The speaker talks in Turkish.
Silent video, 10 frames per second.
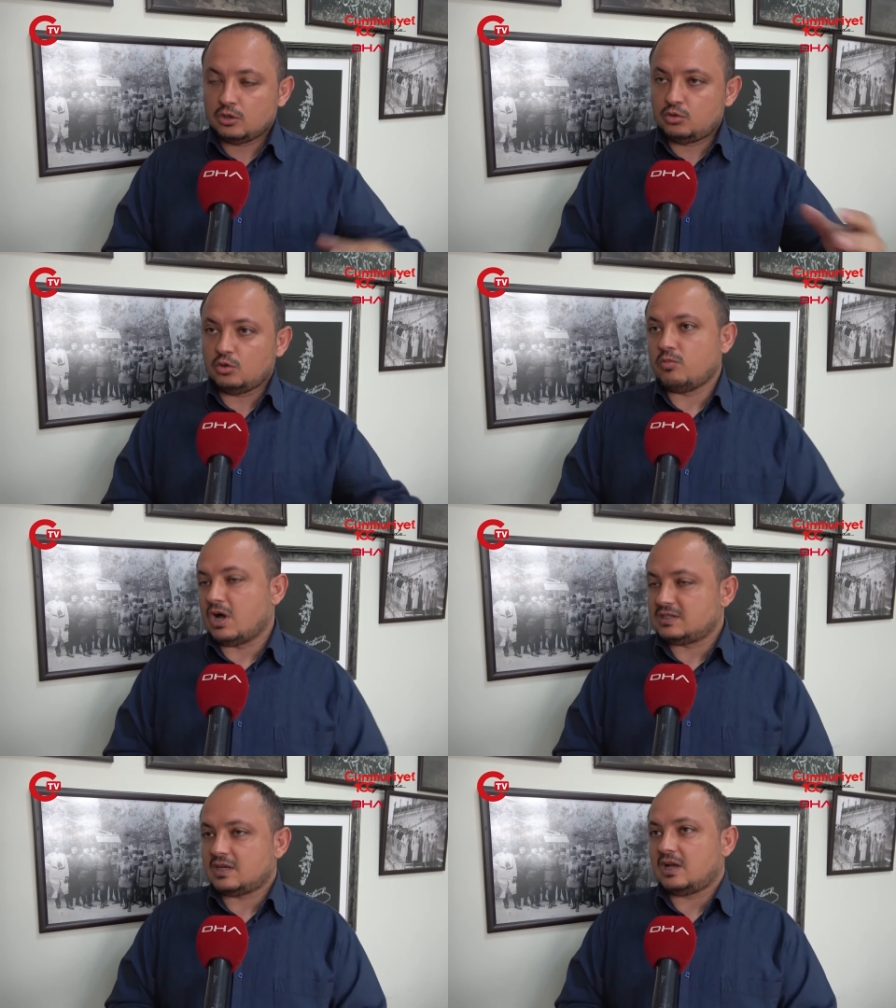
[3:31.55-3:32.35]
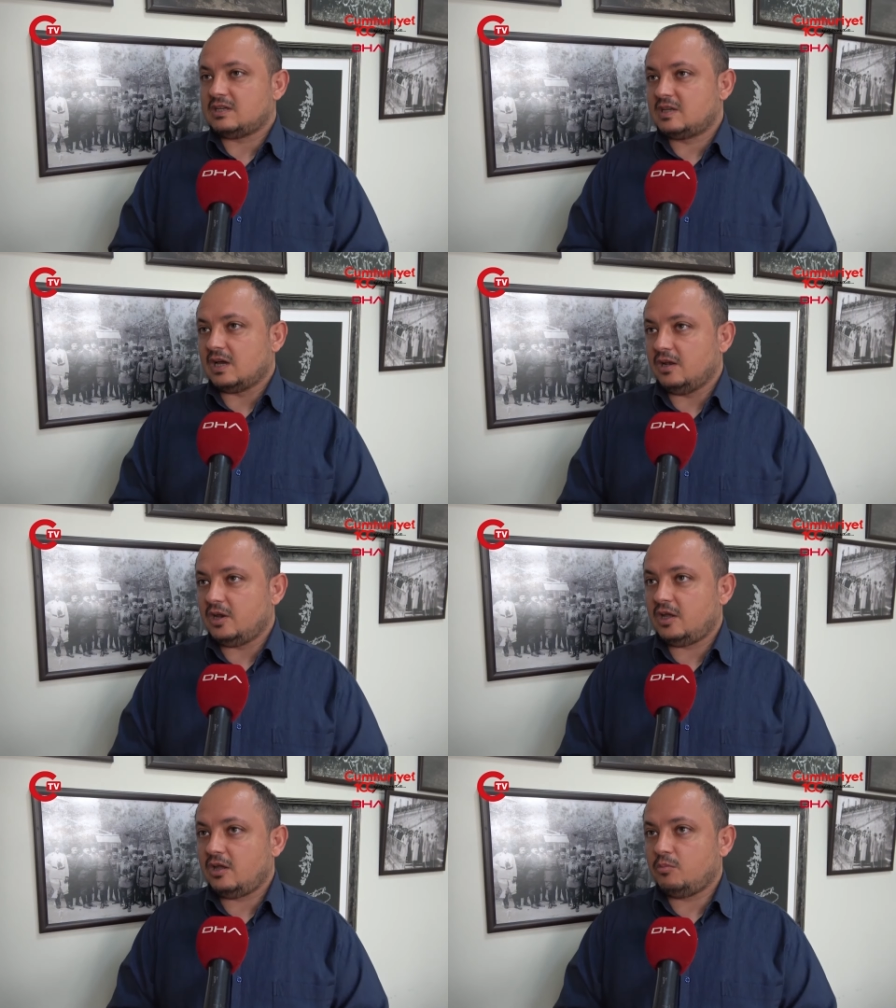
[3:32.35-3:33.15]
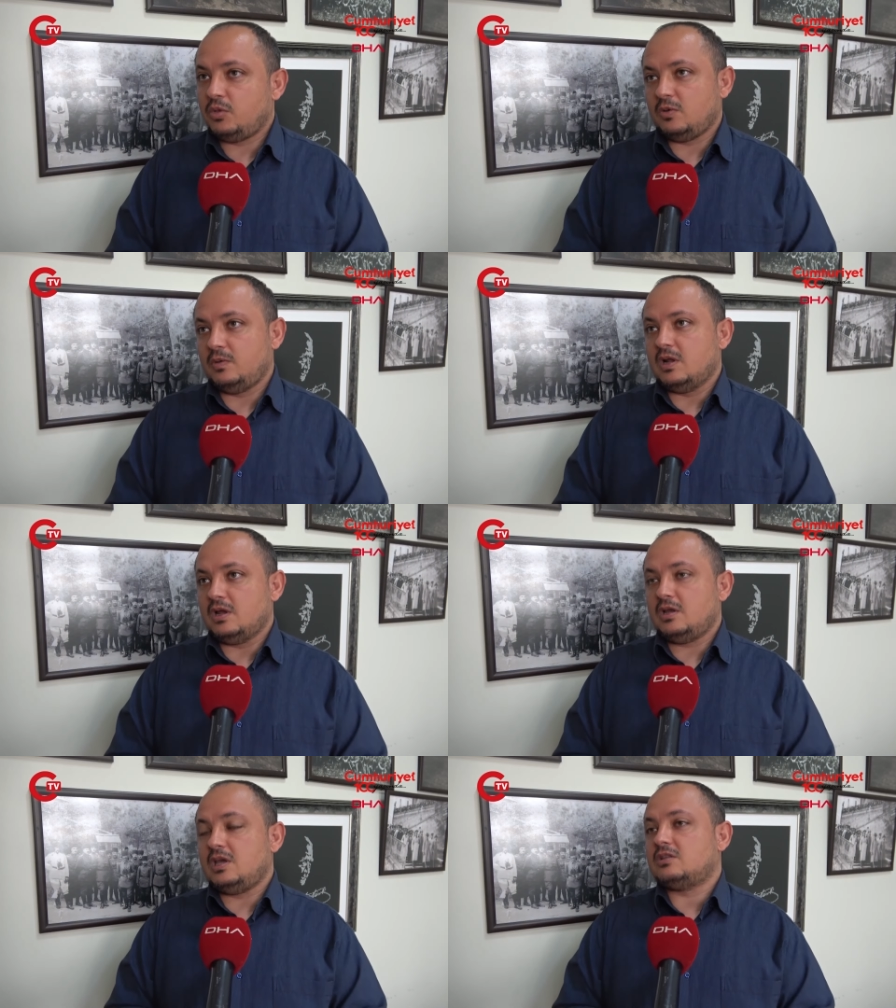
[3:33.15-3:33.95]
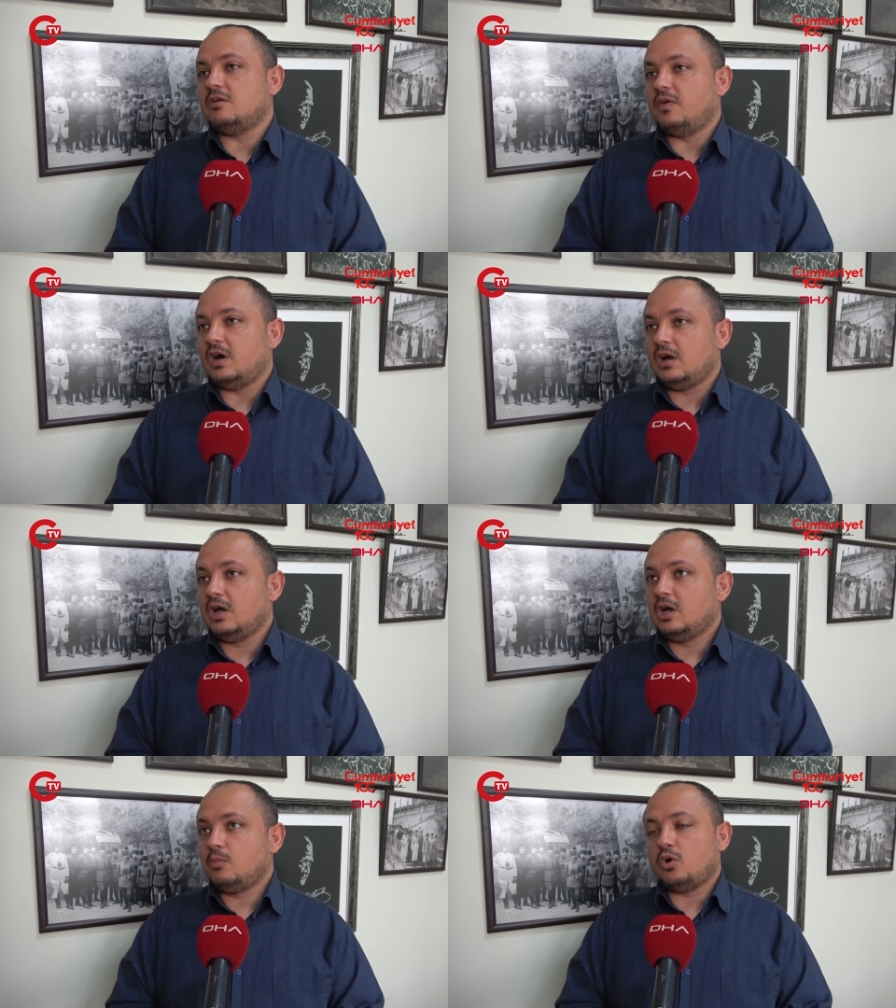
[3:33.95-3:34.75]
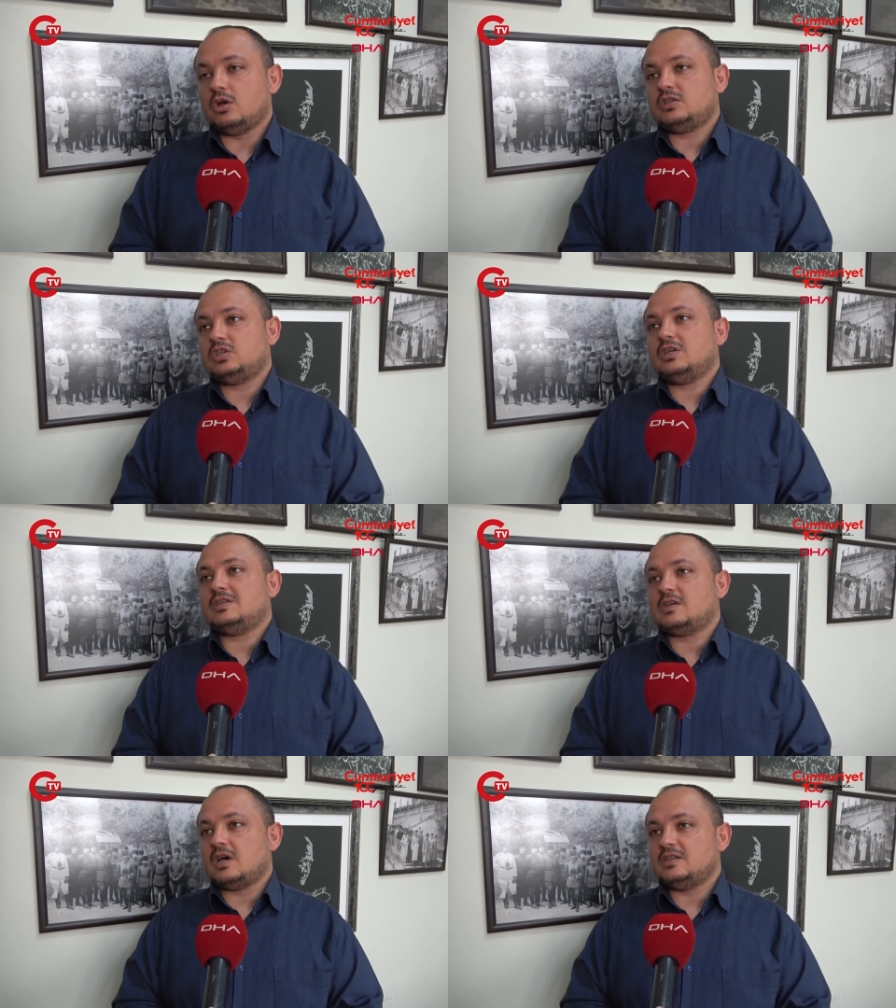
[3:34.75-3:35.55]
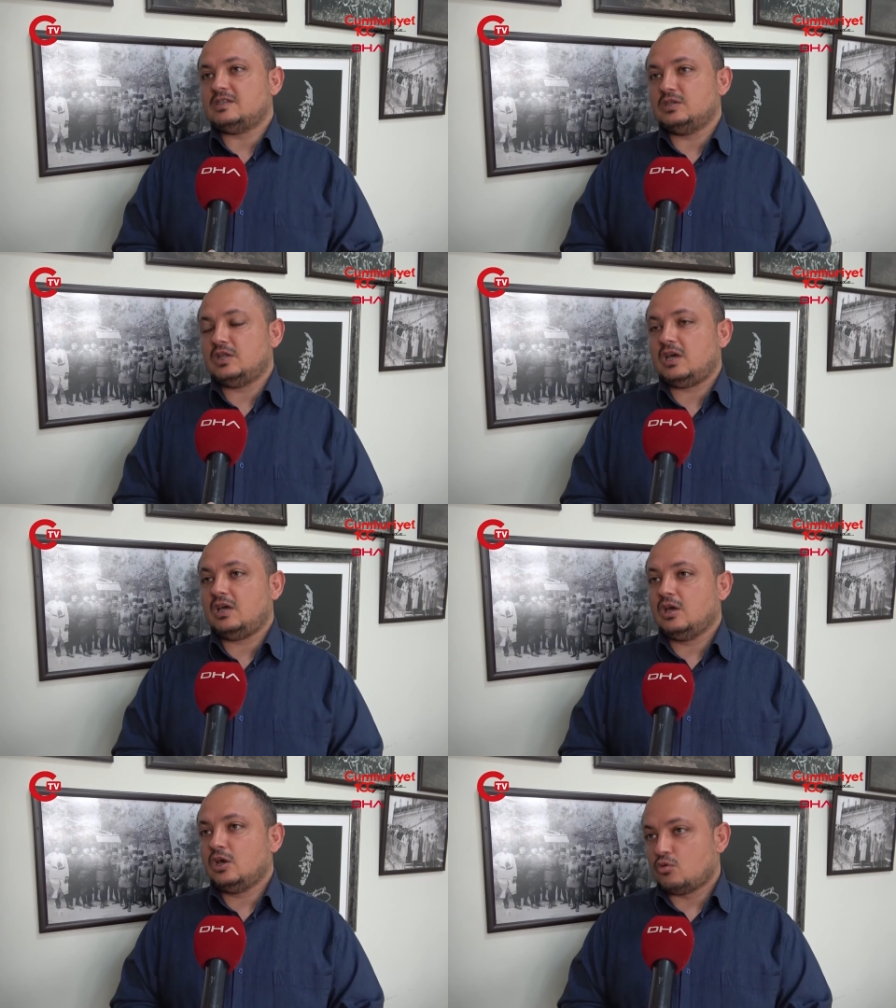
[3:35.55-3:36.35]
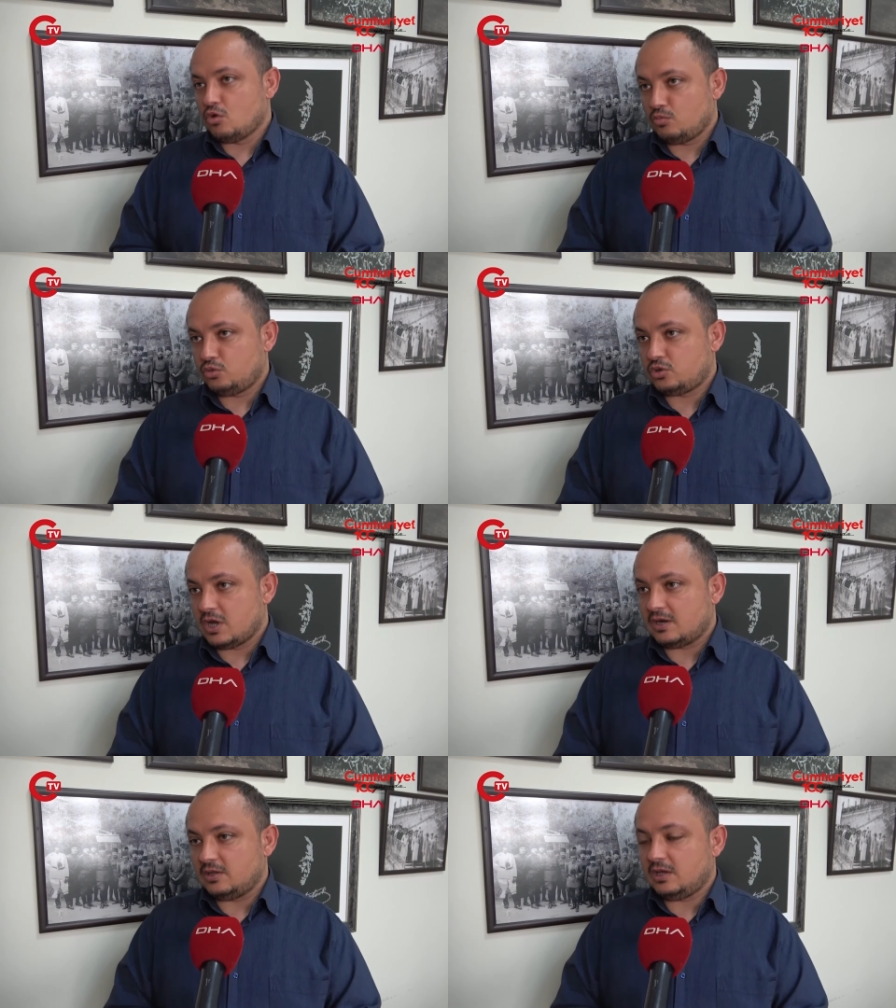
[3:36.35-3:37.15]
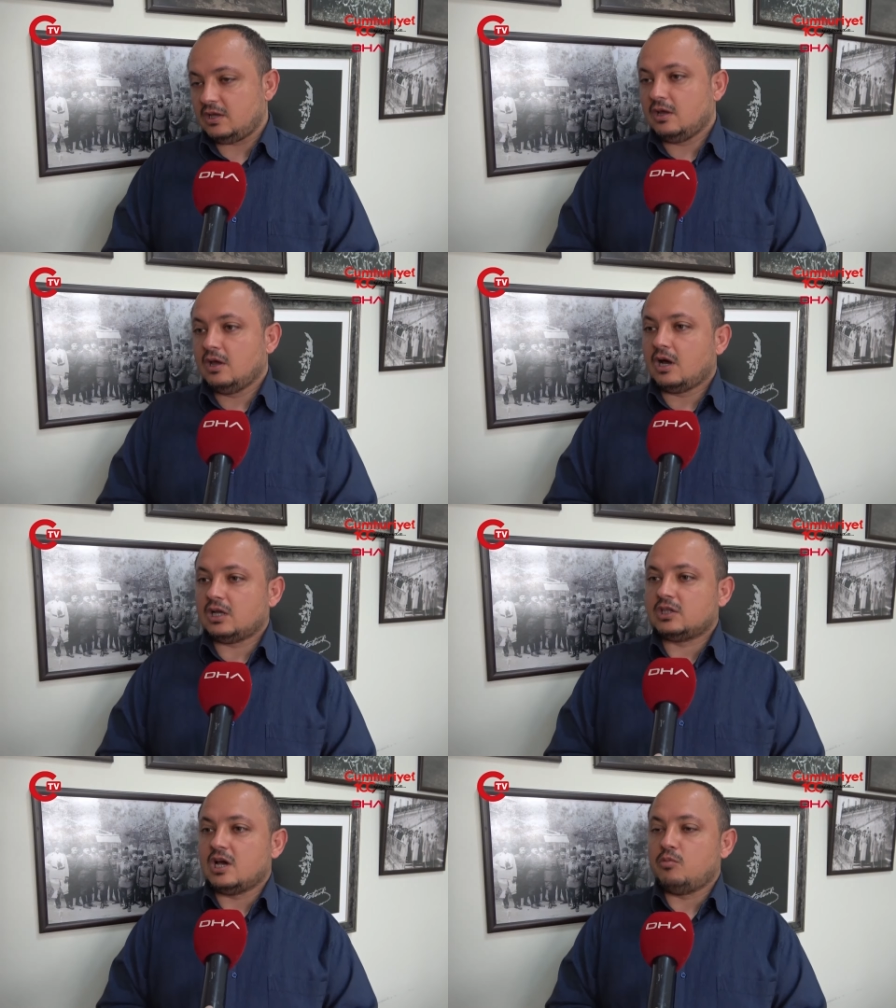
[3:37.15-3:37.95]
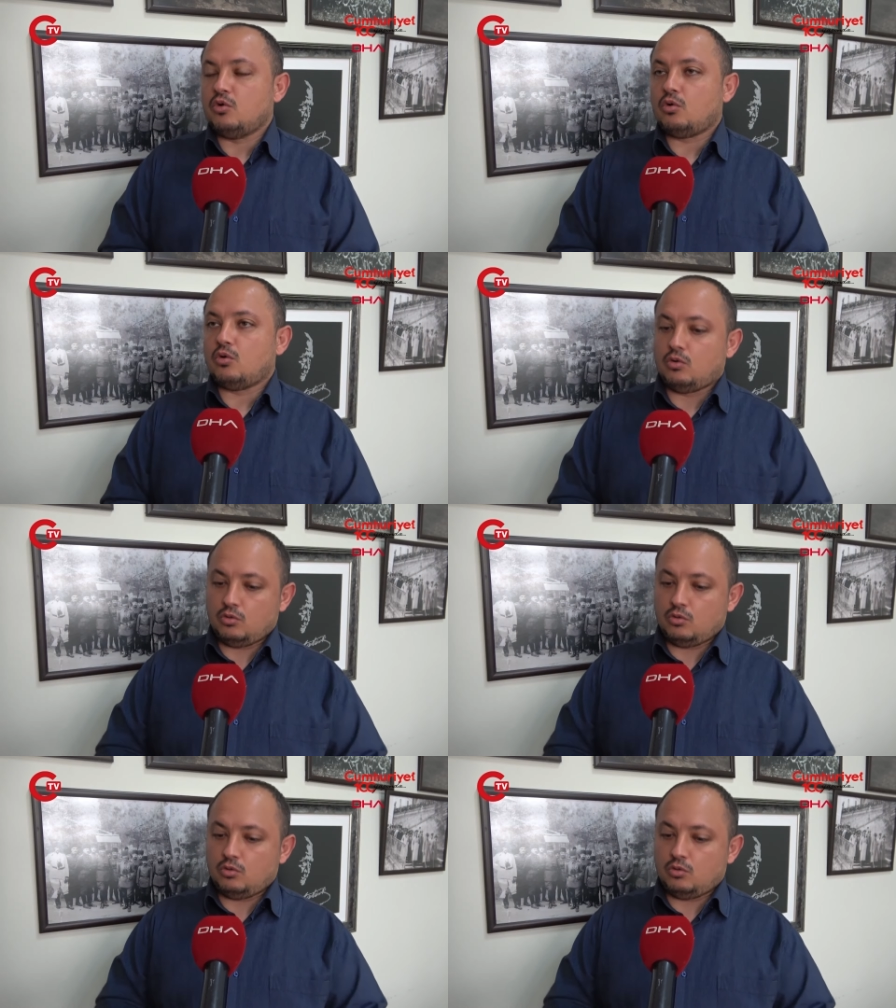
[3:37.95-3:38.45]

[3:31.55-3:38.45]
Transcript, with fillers: Türk ve Anzak askerleri birbirlerini ilk defa bu ateşkes sayesinde görmüşlerdi. Hatta bu